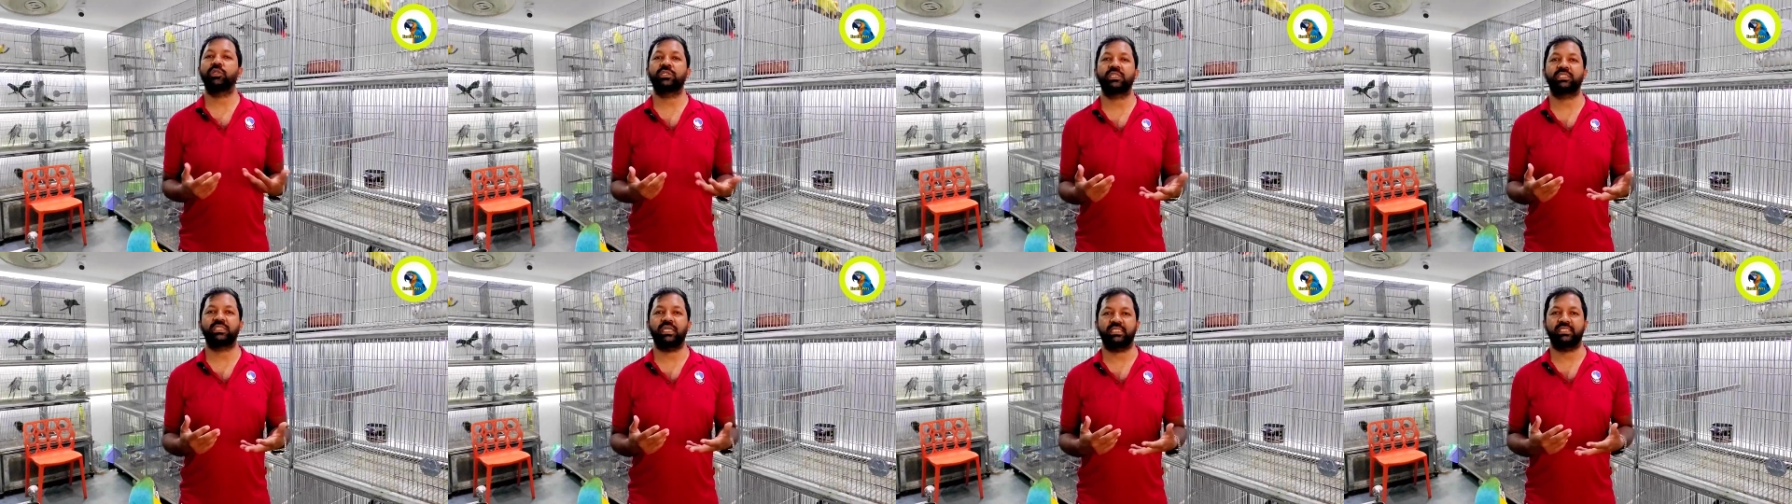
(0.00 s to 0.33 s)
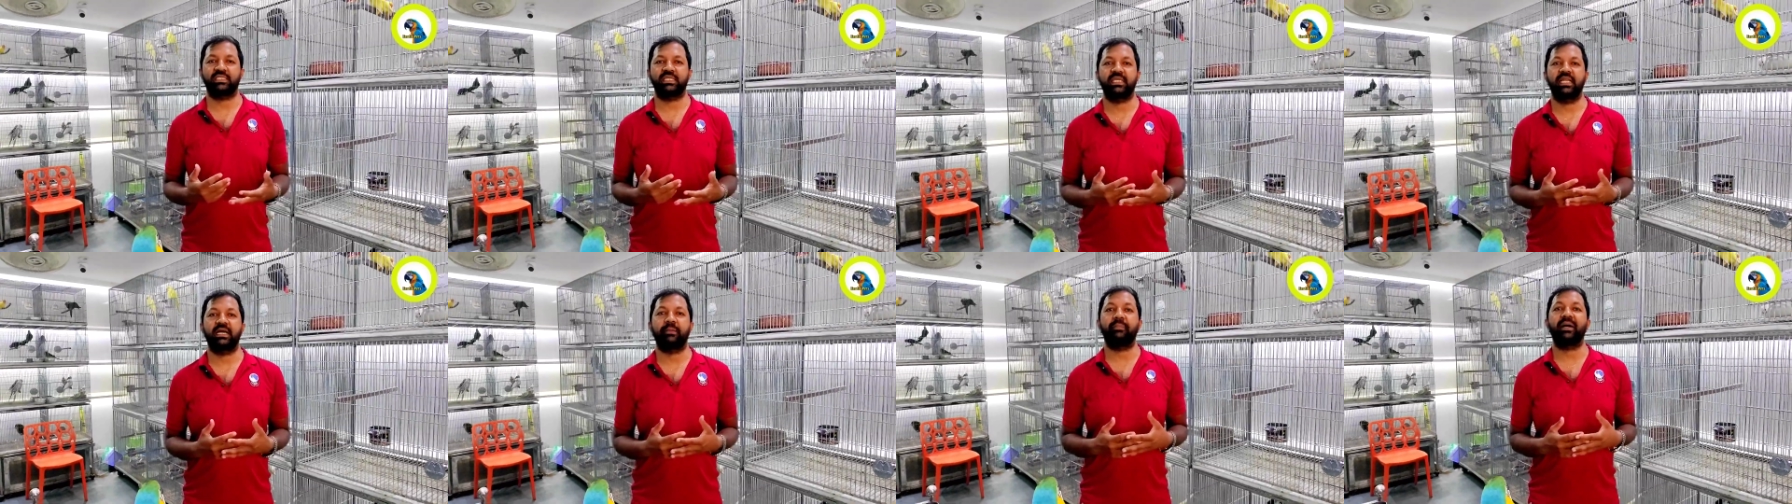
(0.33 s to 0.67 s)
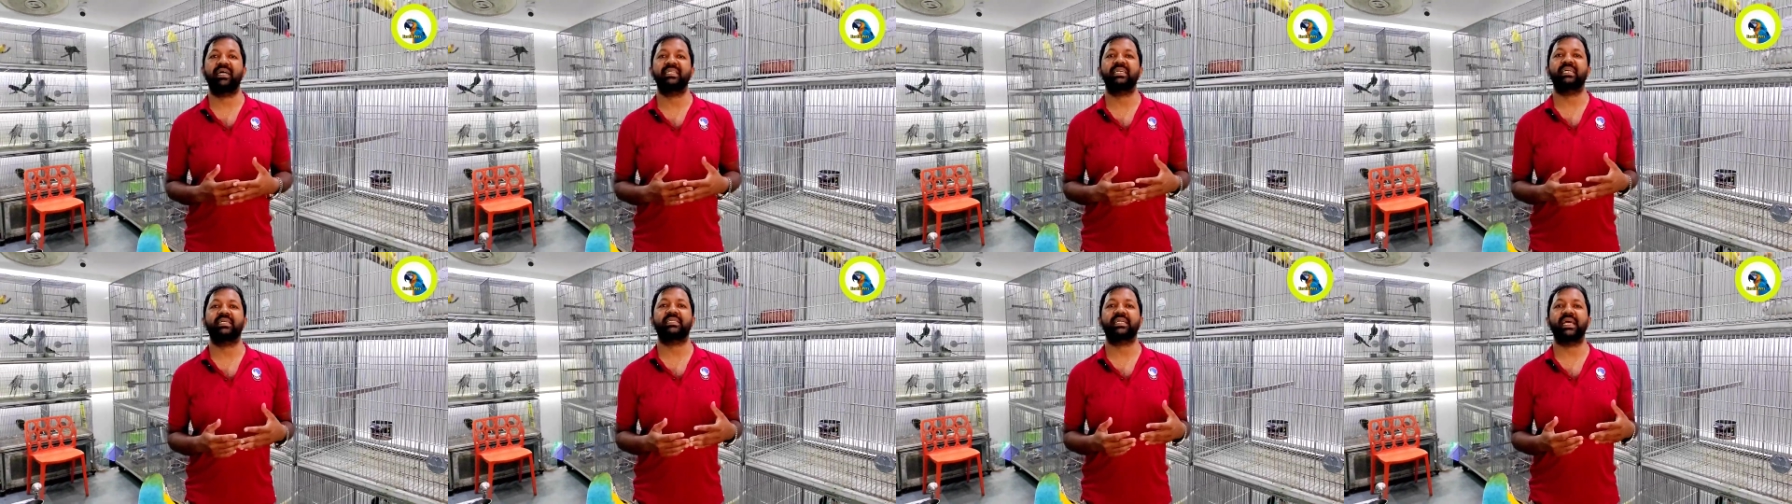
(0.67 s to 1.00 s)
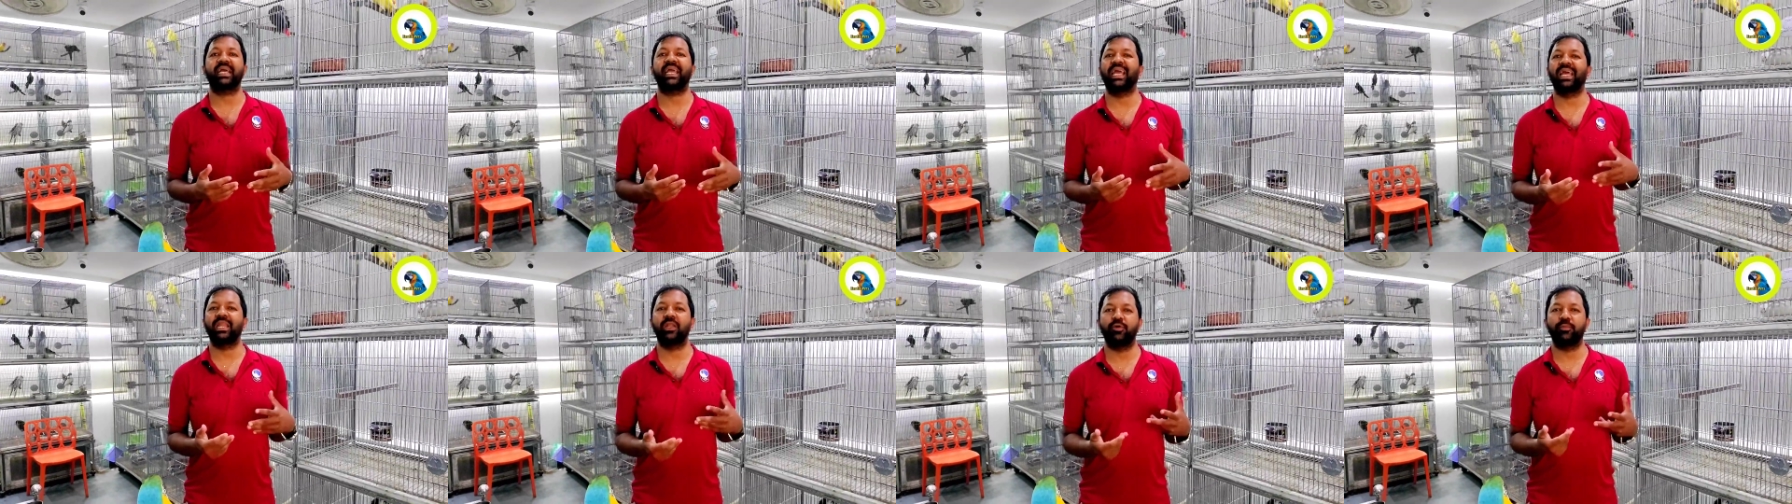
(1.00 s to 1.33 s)
বলতে চাচ্ছি না
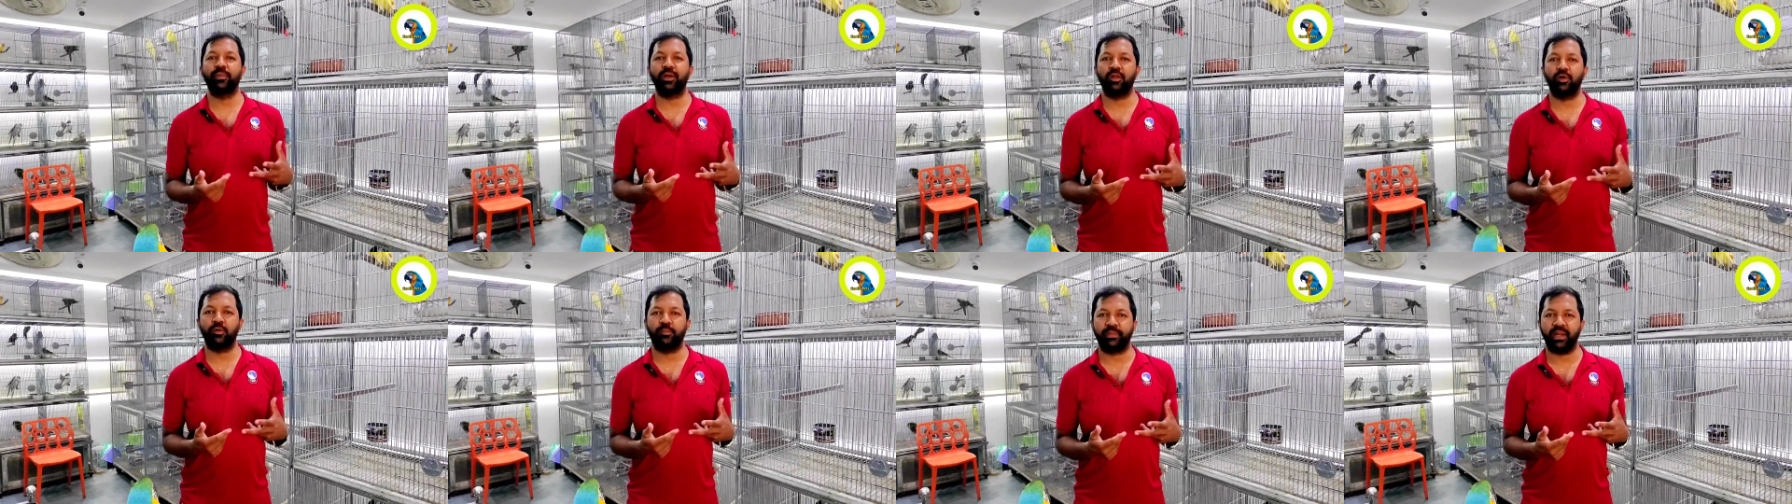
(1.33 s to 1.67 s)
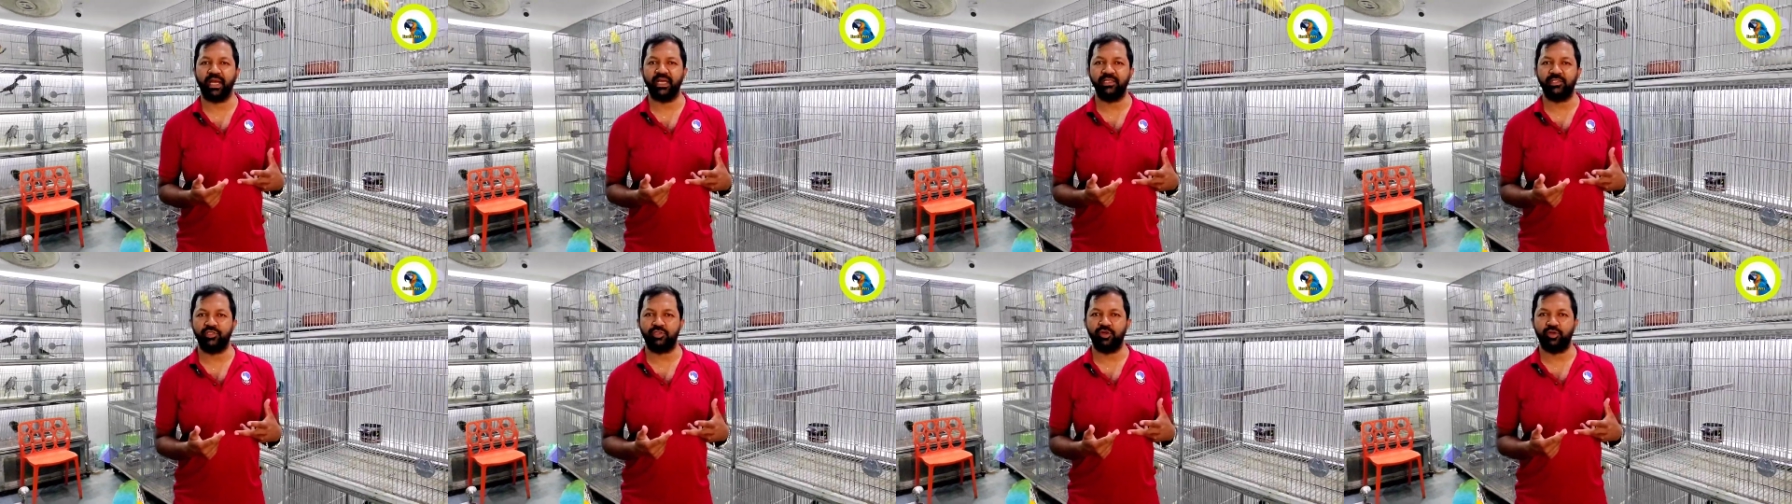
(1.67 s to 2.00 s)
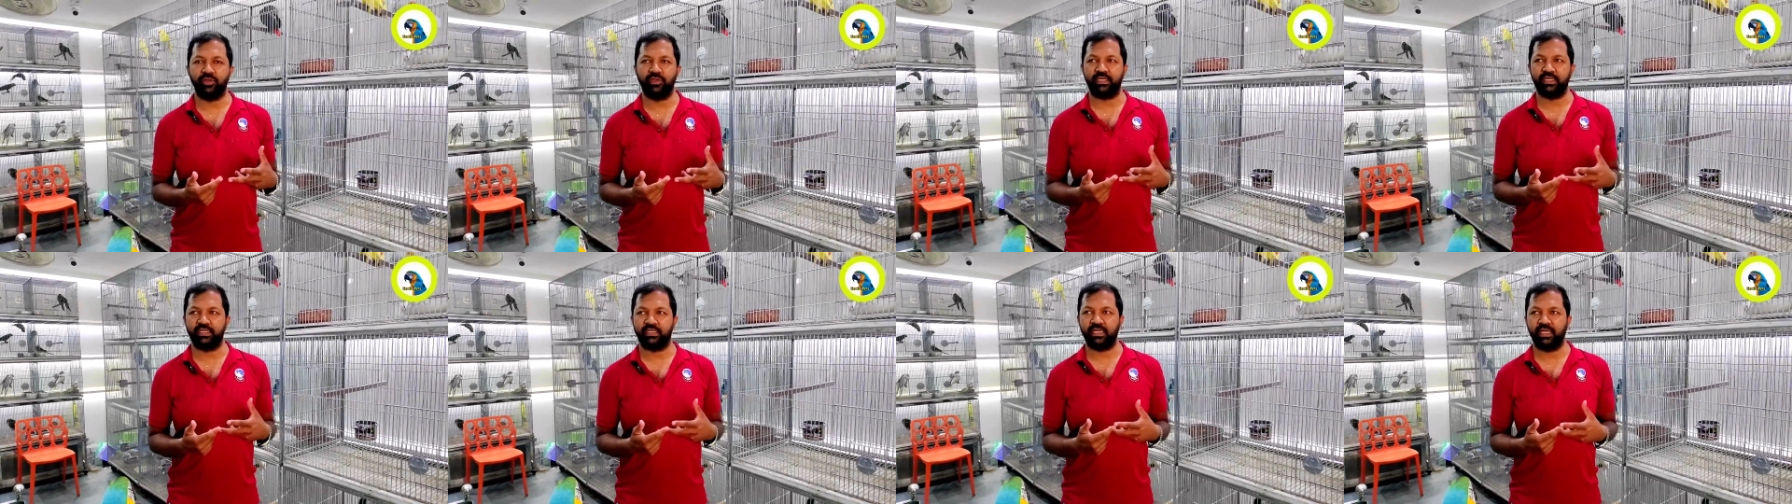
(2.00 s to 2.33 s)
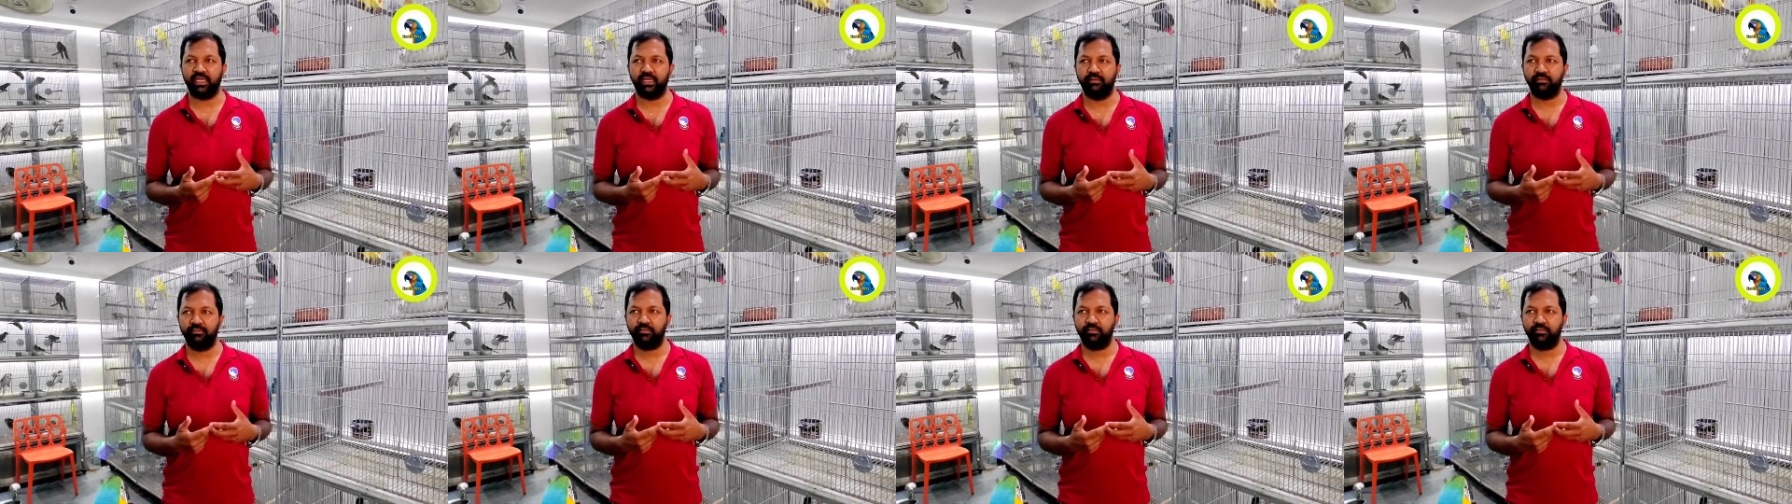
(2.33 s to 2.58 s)
বাজারটাই এলোমেলো প্রাইস চলতেছে